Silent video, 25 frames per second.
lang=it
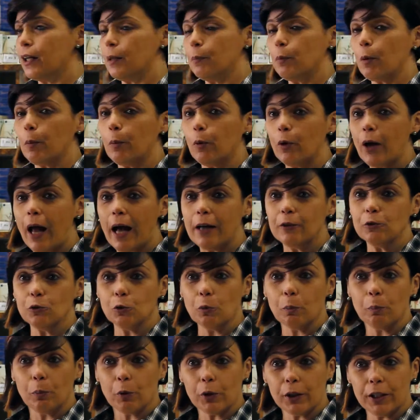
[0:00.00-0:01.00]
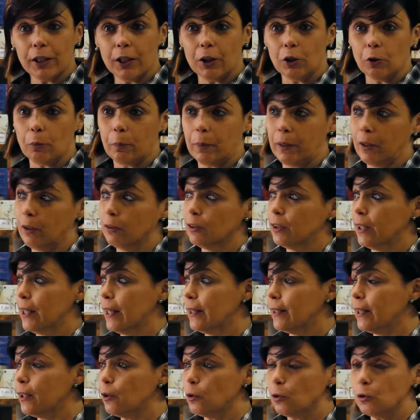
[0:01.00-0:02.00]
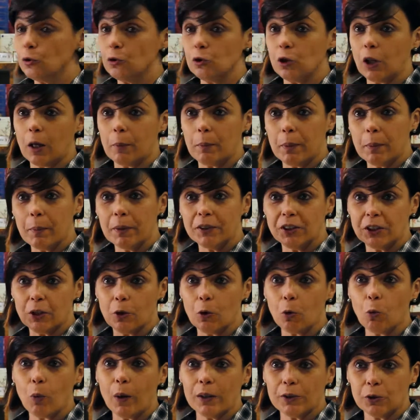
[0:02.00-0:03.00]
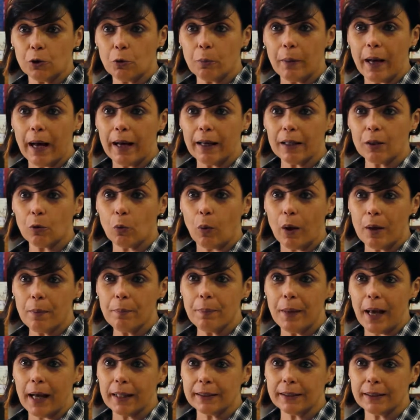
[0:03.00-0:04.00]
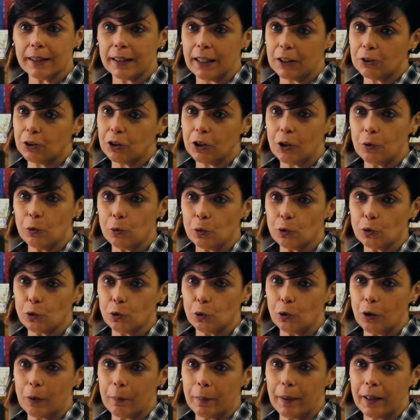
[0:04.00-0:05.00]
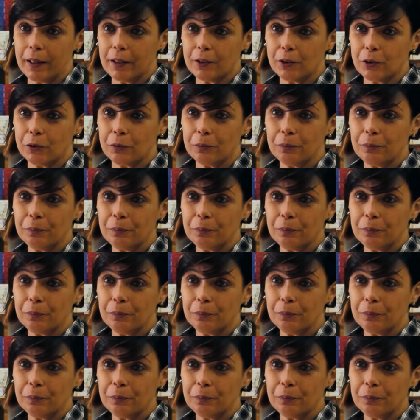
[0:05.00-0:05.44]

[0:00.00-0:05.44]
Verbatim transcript: ripopolando un pochino, però tenete conto che prima c'erano quattro bar qua in piazza e adesso ce n'è uno solo aperto.